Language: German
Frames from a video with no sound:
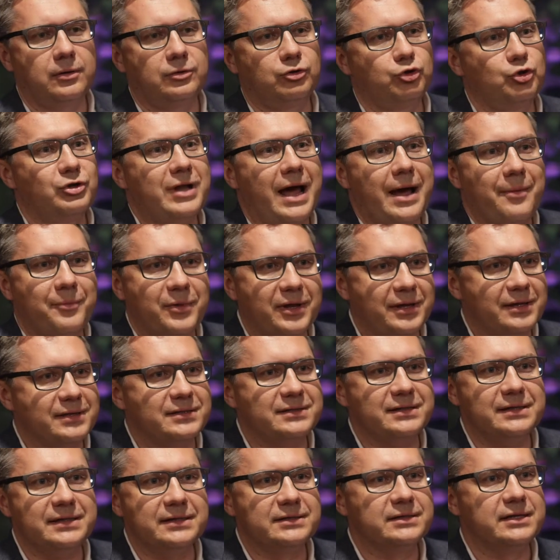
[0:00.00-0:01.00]
Dynamik
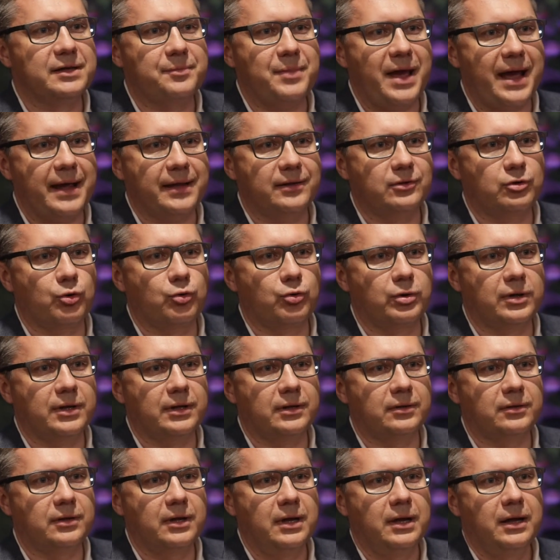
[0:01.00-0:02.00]
ist irrsinnig
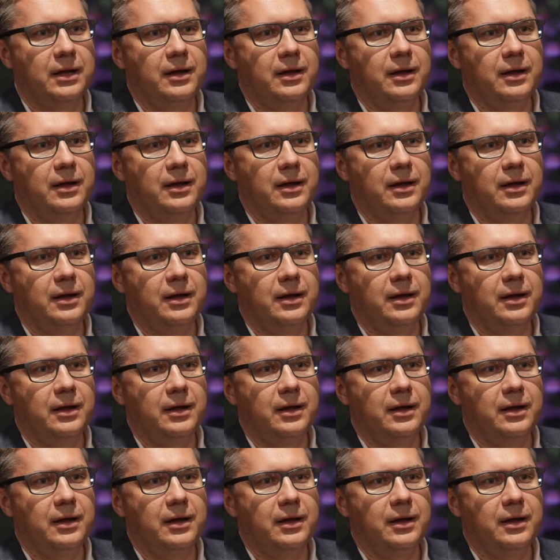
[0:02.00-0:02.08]
beeindruckend